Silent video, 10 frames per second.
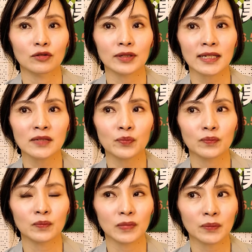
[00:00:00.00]
对，但是
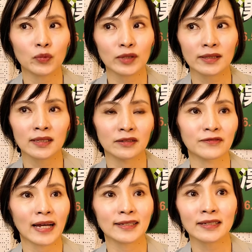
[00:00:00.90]
也不一定是合
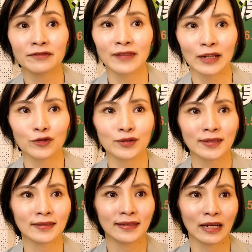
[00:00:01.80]
法，这跟法律就
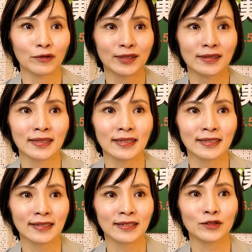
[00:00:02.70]
是两回事，因为
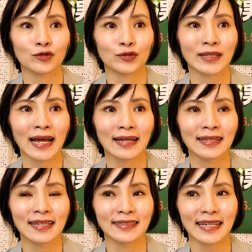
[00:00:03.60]
这个是属于大
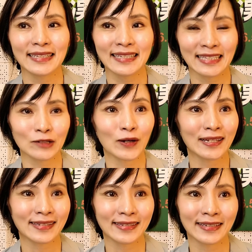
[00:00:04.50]
家大家习
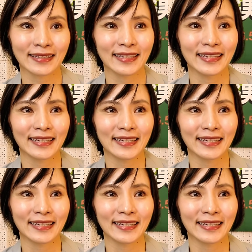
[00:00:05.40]
惯的事情，